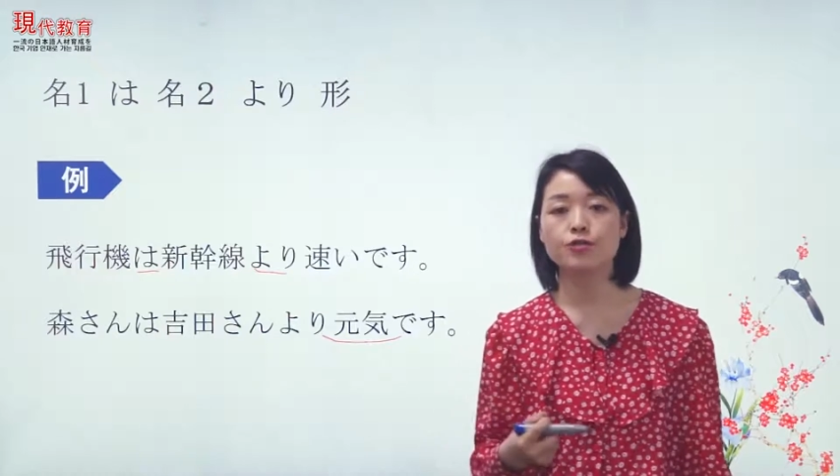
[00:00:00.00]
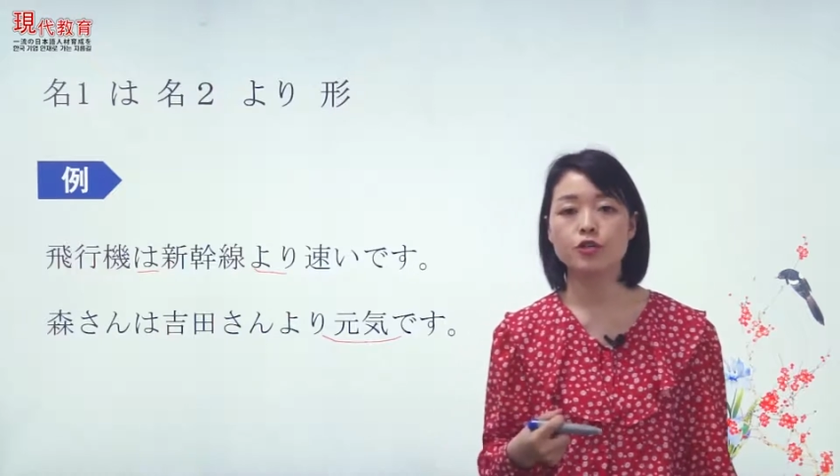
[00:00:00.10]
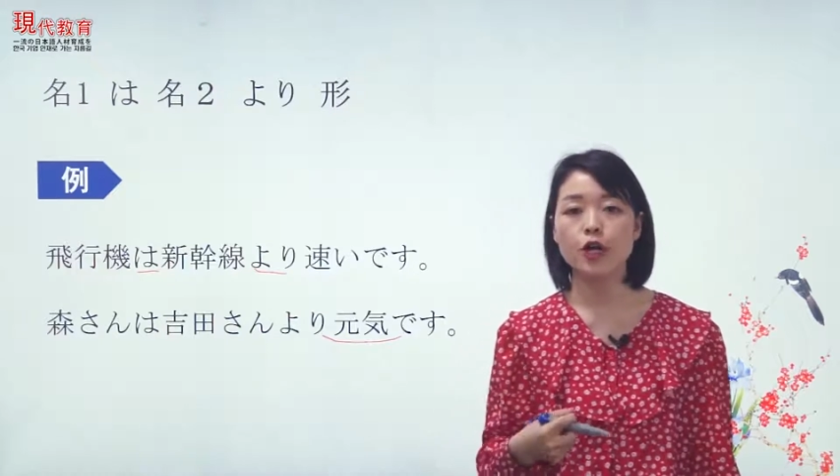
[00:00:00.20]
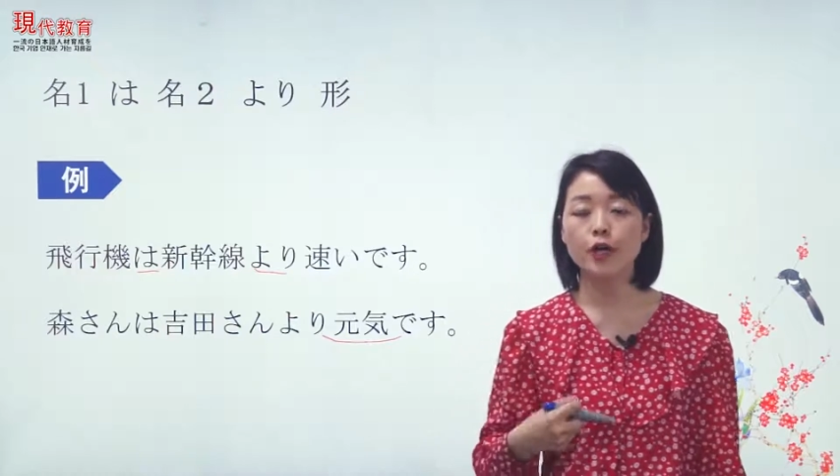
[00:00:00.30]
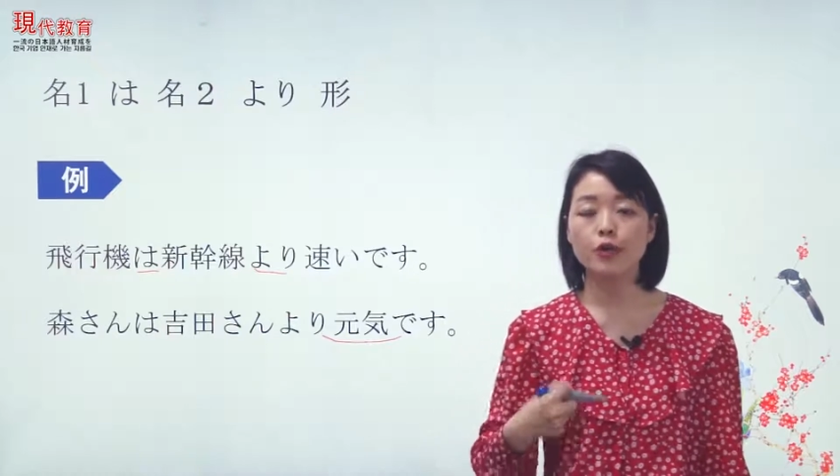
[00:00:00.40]
是
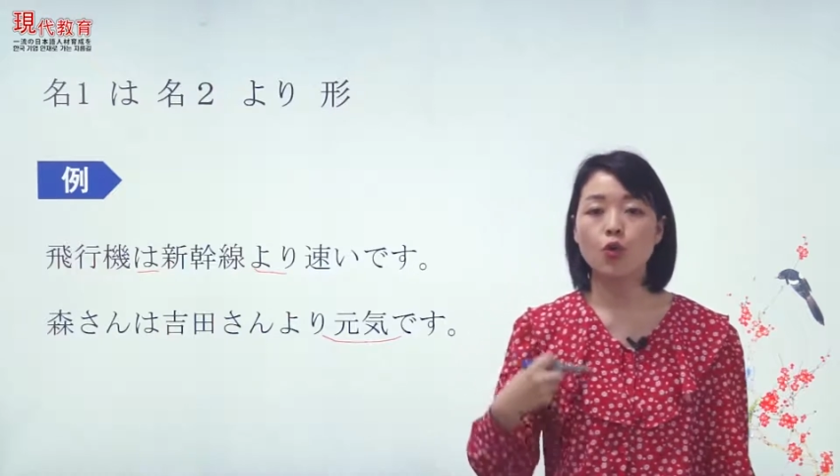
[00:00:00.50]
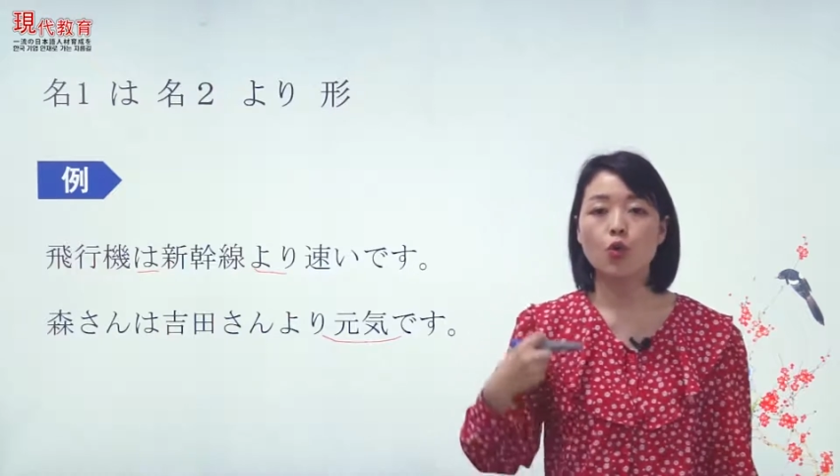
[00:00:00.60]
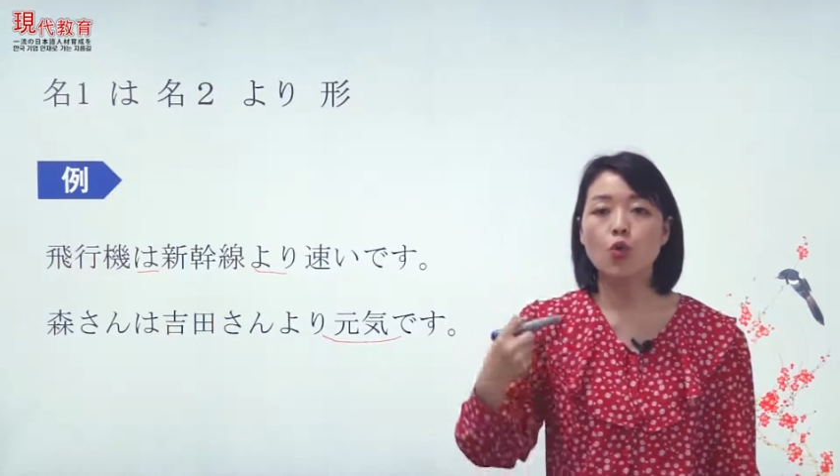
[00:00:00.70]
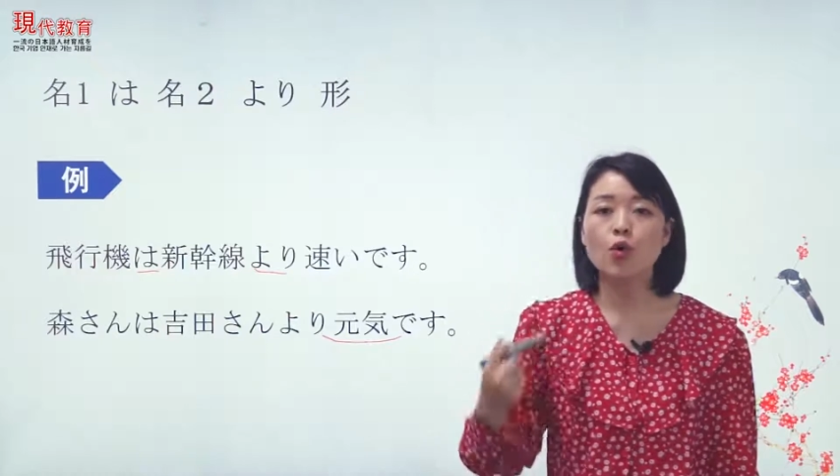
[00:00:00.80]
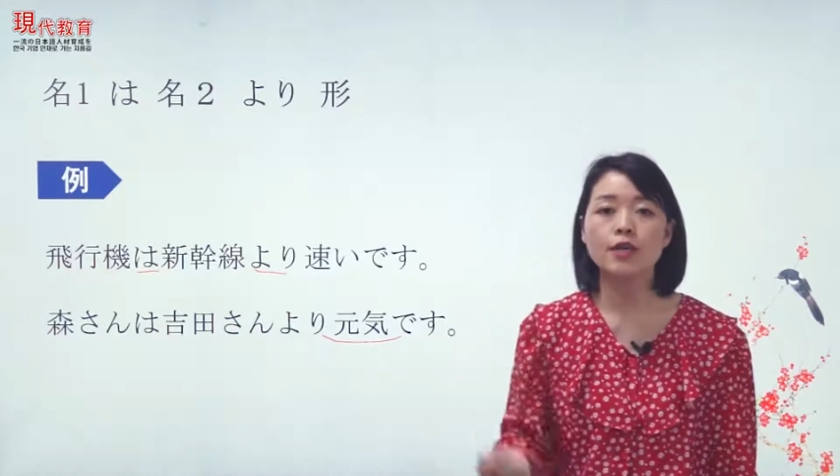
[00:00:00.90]
不是很有
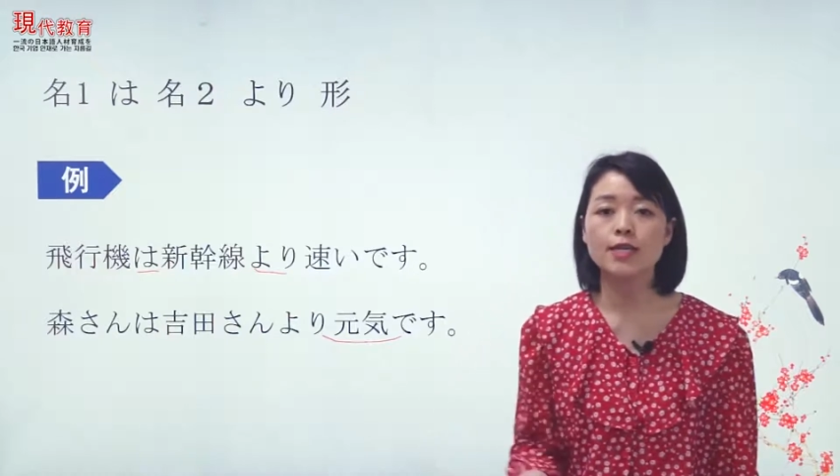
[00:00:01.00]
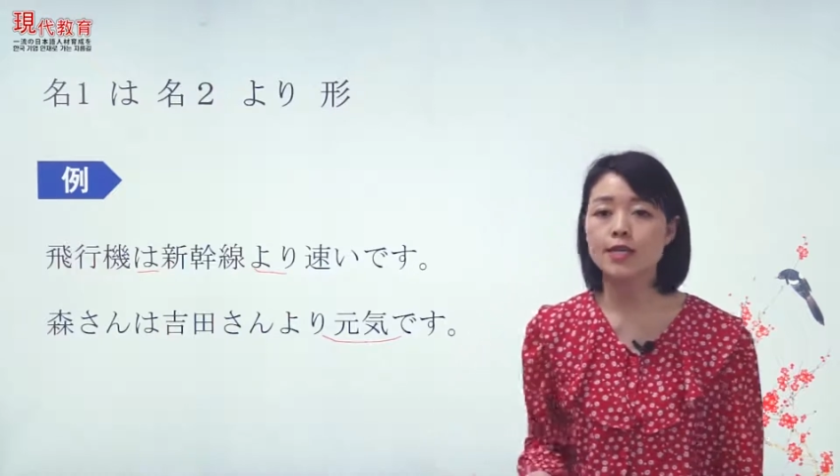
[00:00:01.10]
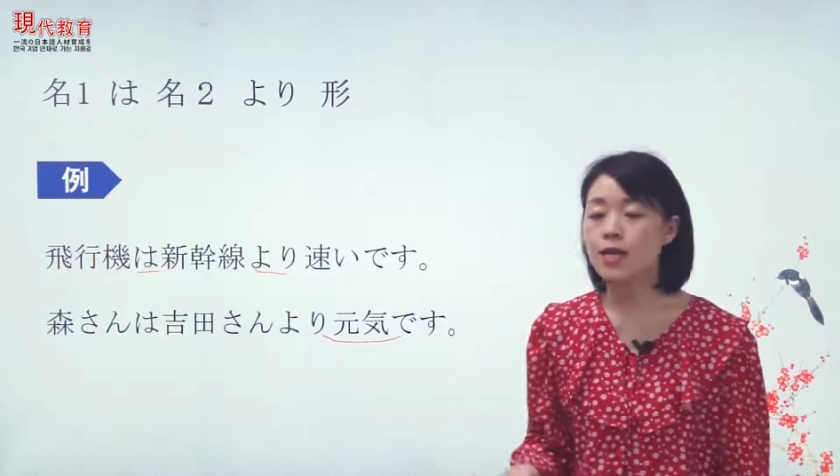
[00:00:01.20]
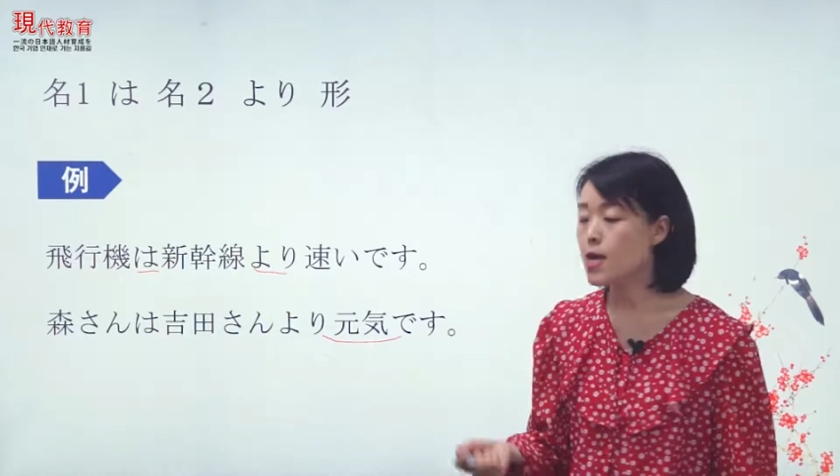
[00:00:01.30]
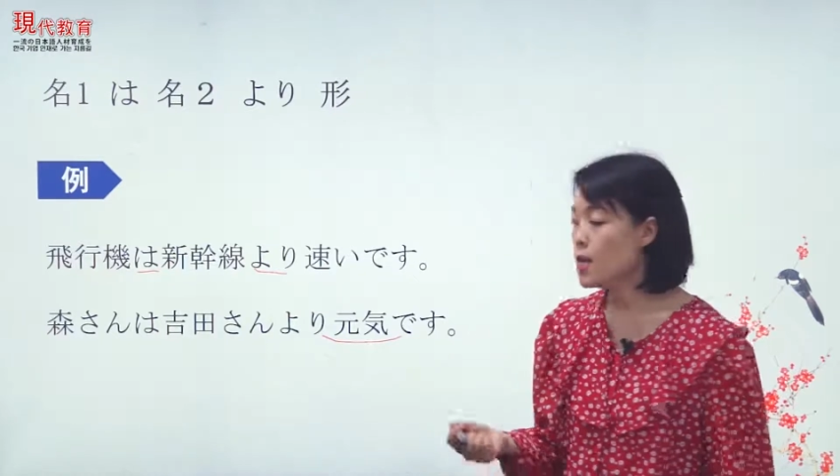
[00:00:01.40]
活
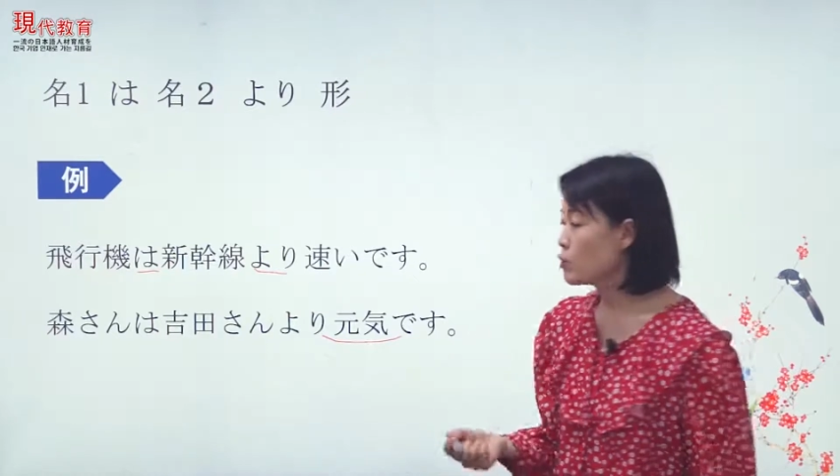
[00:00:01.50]
力？